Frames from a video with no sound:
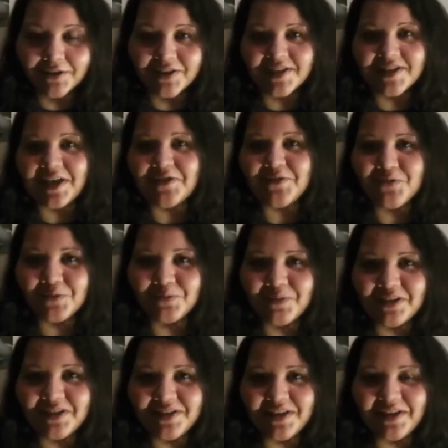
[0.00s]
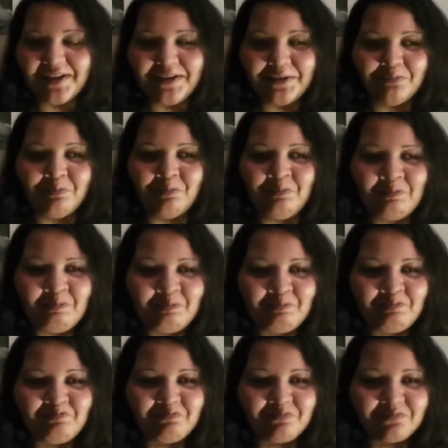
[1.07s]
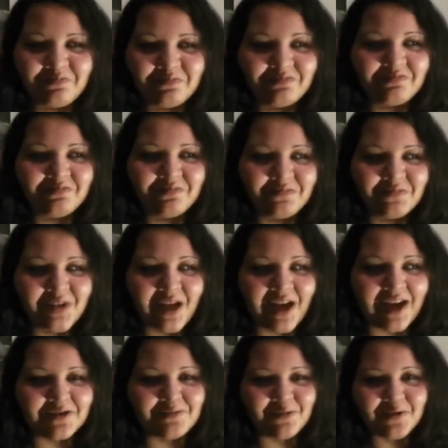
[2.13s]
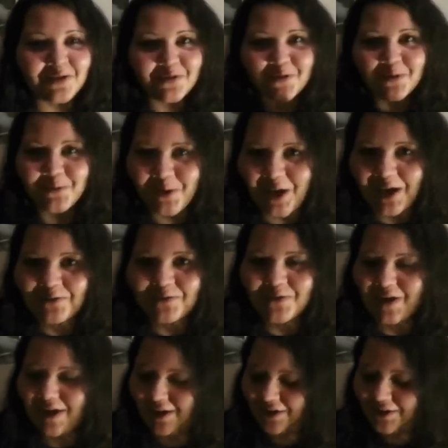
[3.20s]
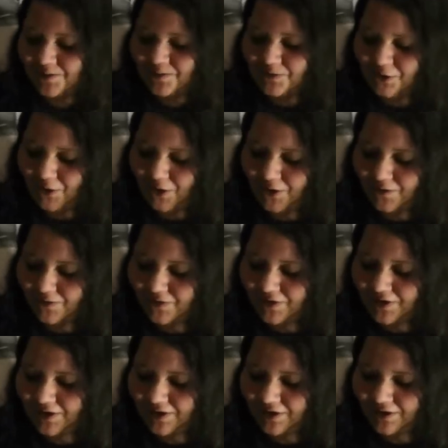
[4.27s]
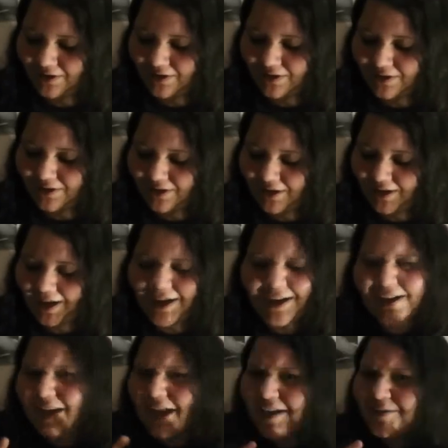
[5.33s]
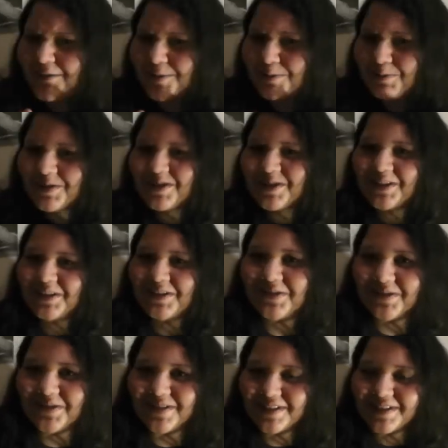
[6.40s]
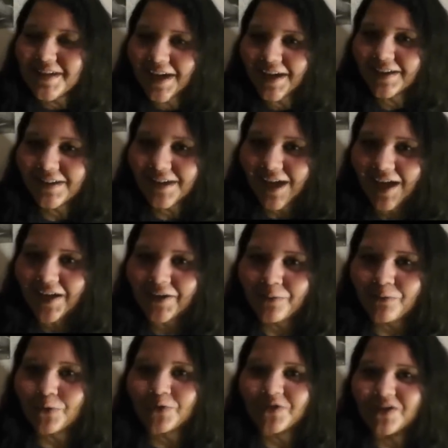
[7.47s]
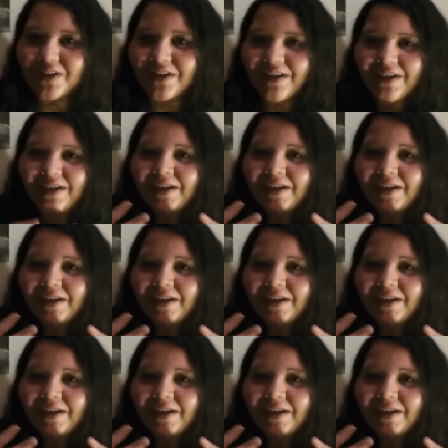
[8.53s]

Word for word: Und das heißt für mich ähm, erstmal wieder von Null anfangen. Ich bin noch irgendwie ein kleines bisschen zitterig gerade, obwohl ich